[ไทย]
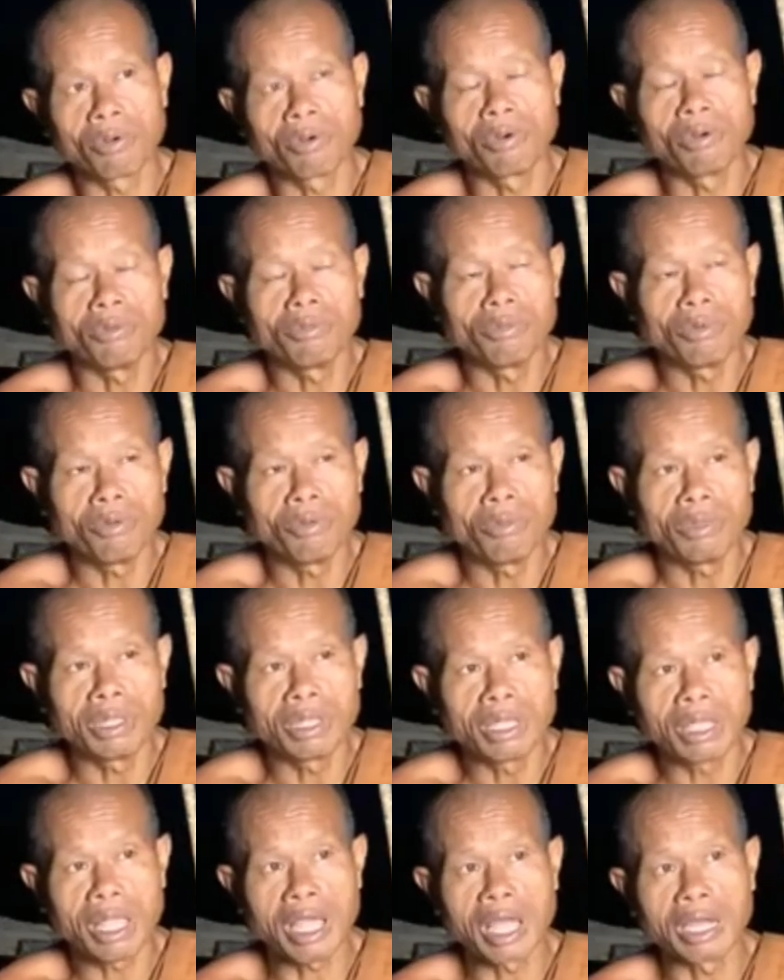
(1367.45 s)
บุคคล
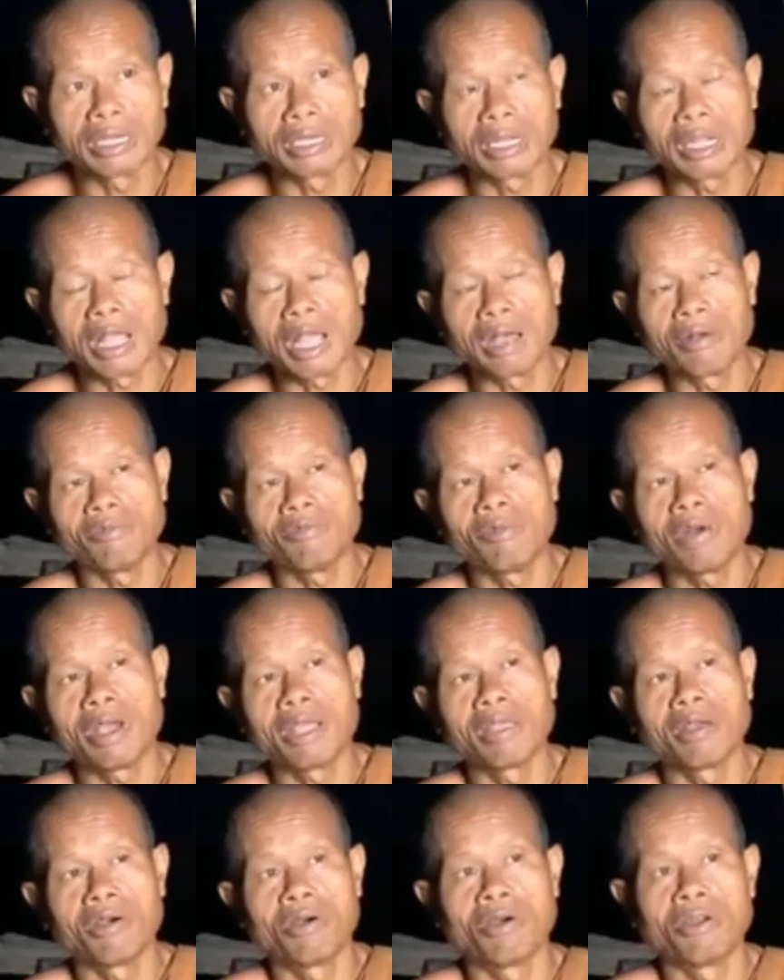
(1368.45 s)
ผู้มีการกรา
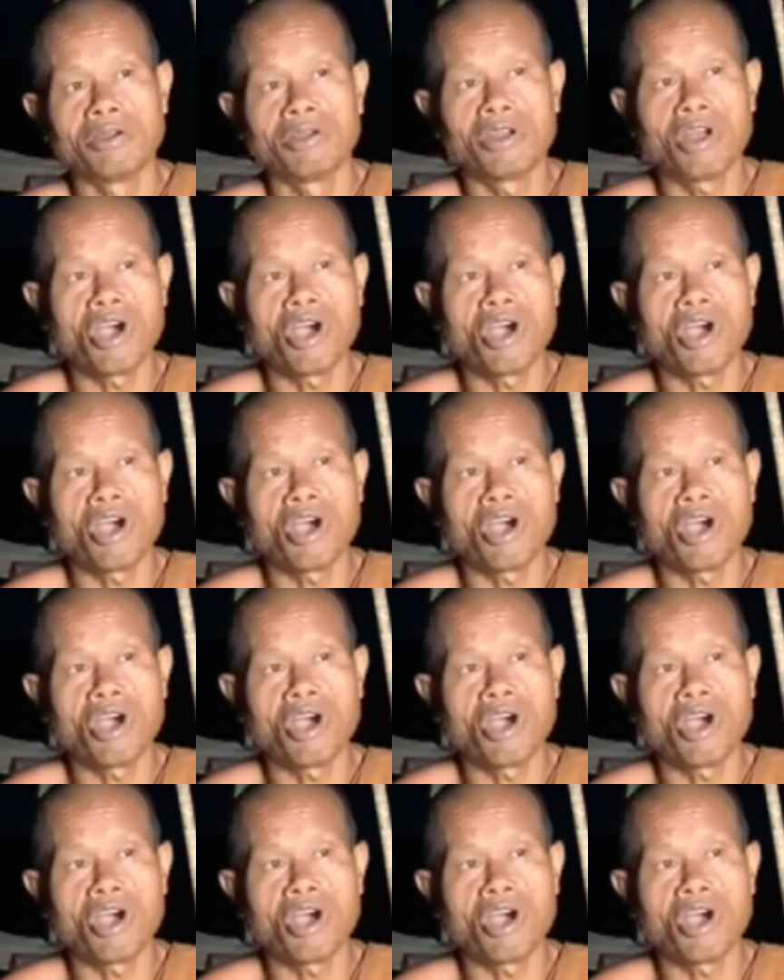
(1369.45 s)
บไหว้